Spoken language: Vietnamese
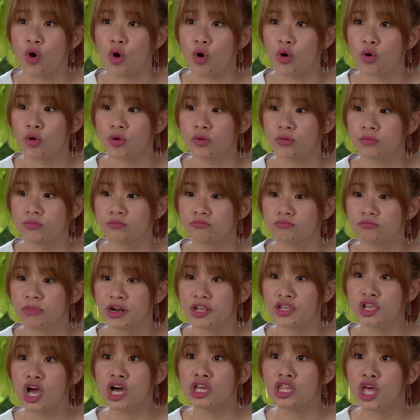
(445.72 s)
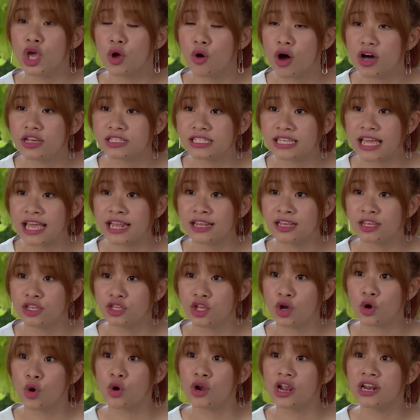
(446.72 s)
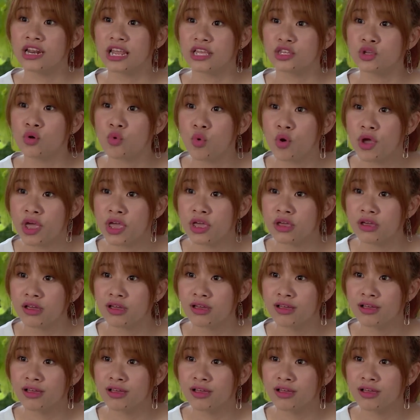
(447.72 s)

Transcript: rồi mình giới thiệu Hơ Sen cho cô Linh là chú Nguyên.